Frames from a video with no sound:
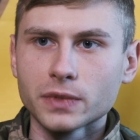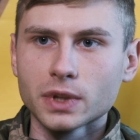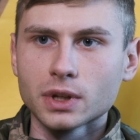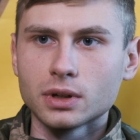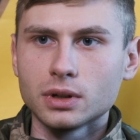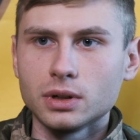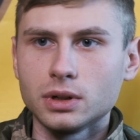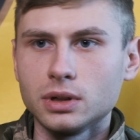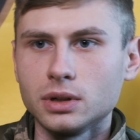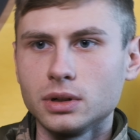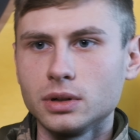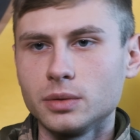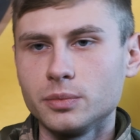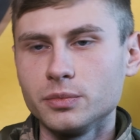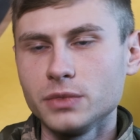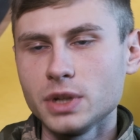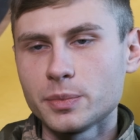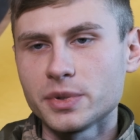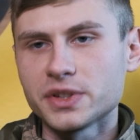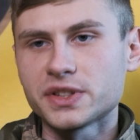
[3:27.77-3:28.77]
Э,
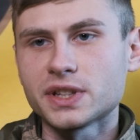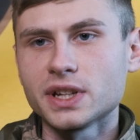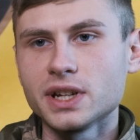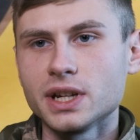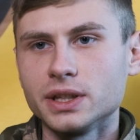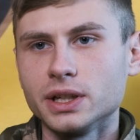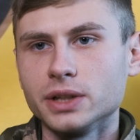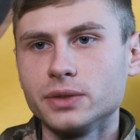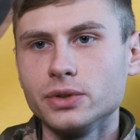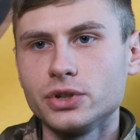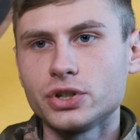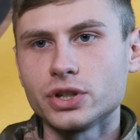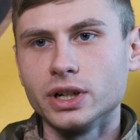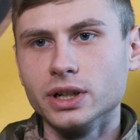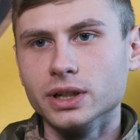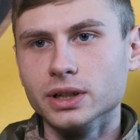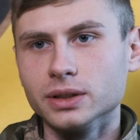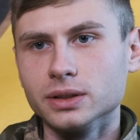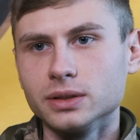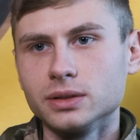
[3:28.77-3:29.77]
мне постоянно
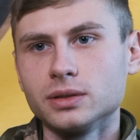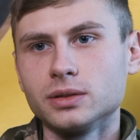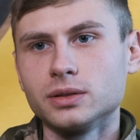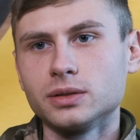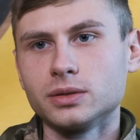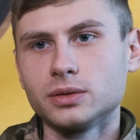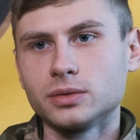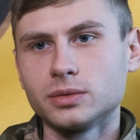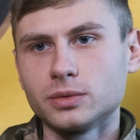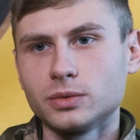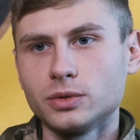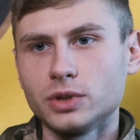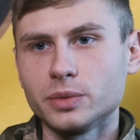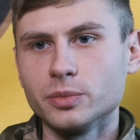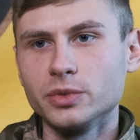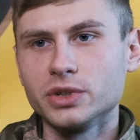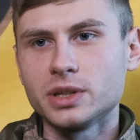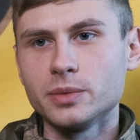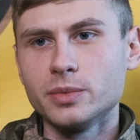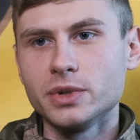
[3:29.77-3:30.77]
отвечали, вот
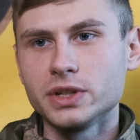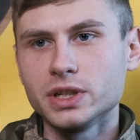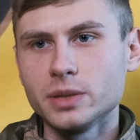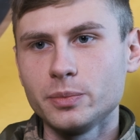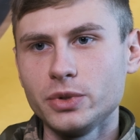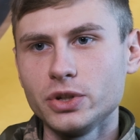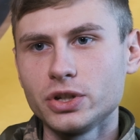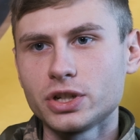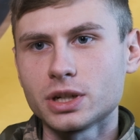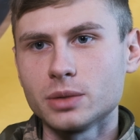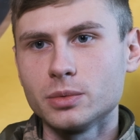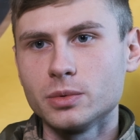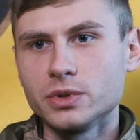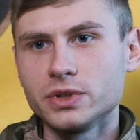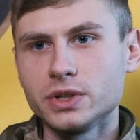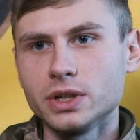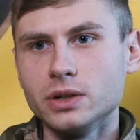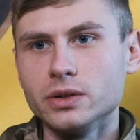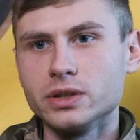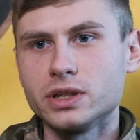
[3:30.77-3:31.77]
мы тебя запишем, мы
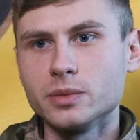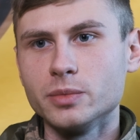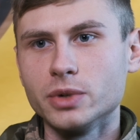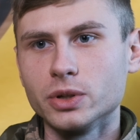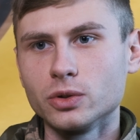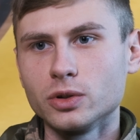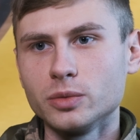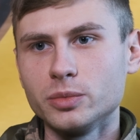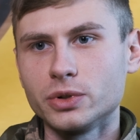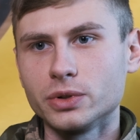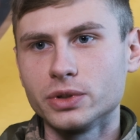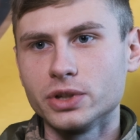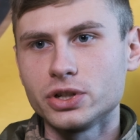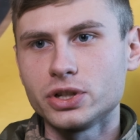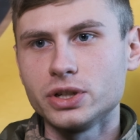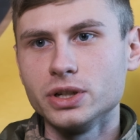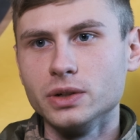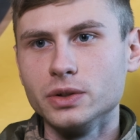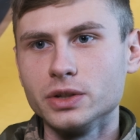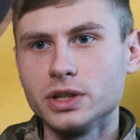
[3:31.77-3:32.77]
взяли у тебя номер,
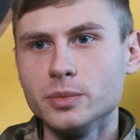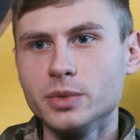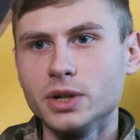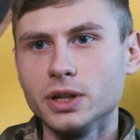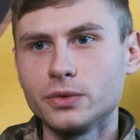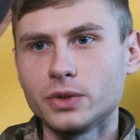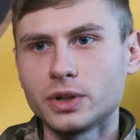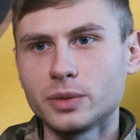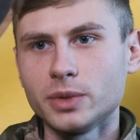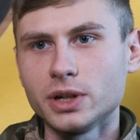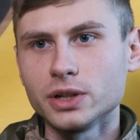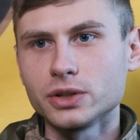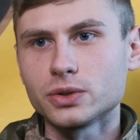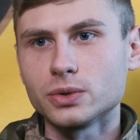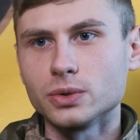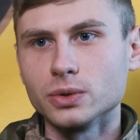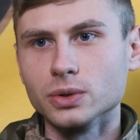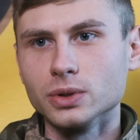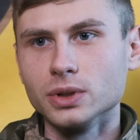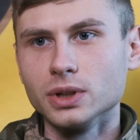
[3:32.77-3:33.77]
уточнили у тебя
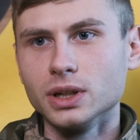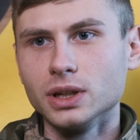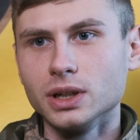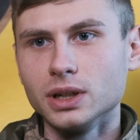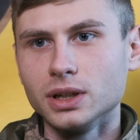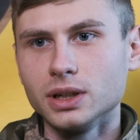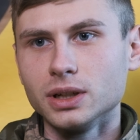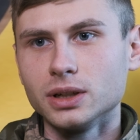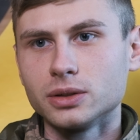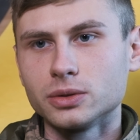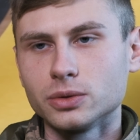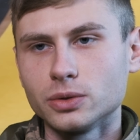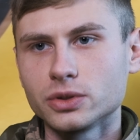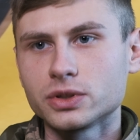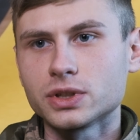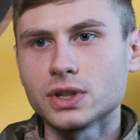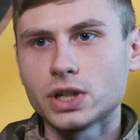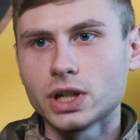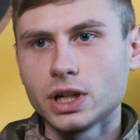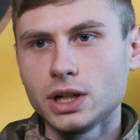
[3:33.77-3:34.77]
информацию, но, к
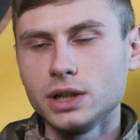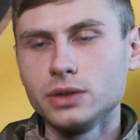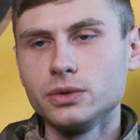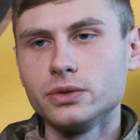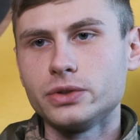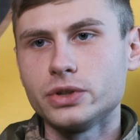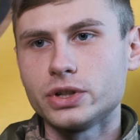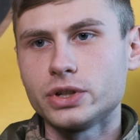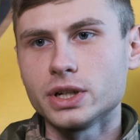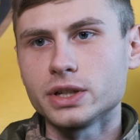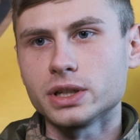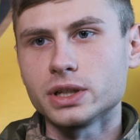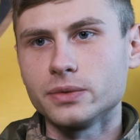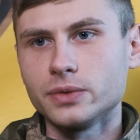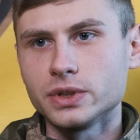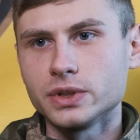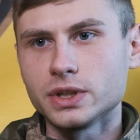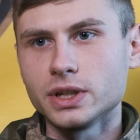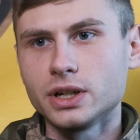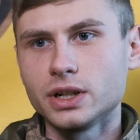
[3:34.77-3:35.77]
сожалению, сейчас
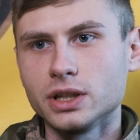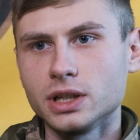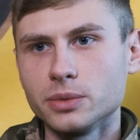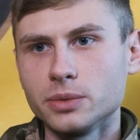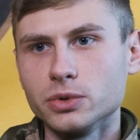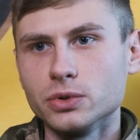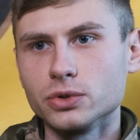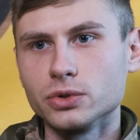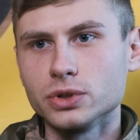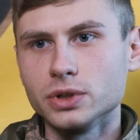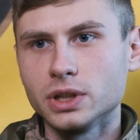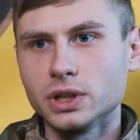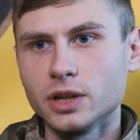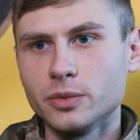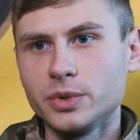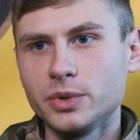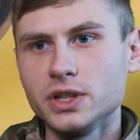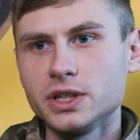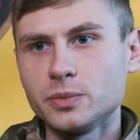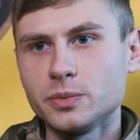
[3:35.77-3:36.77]
офицеры нам не нужны, это, в
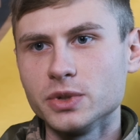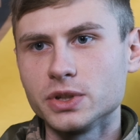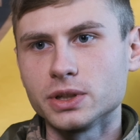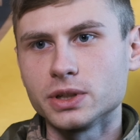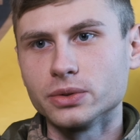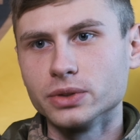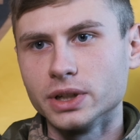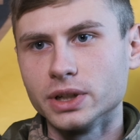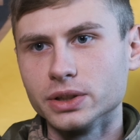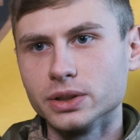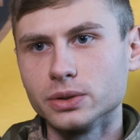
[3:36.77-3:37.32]
принципе, солдаты.